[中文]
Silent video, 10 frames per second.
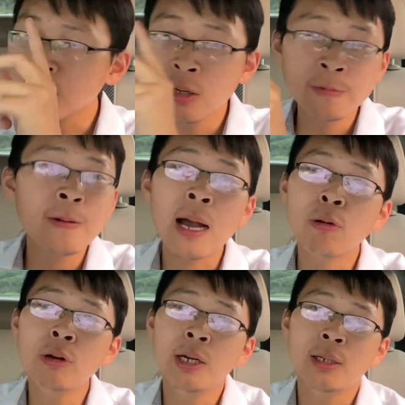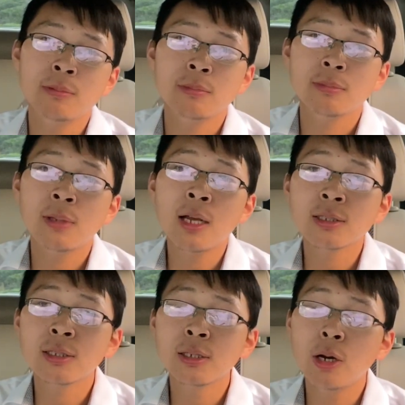法国人当
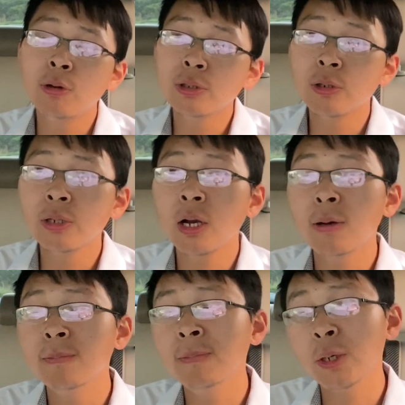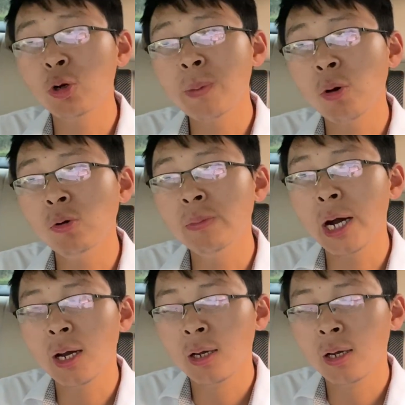时欧洲要美国保护嘛？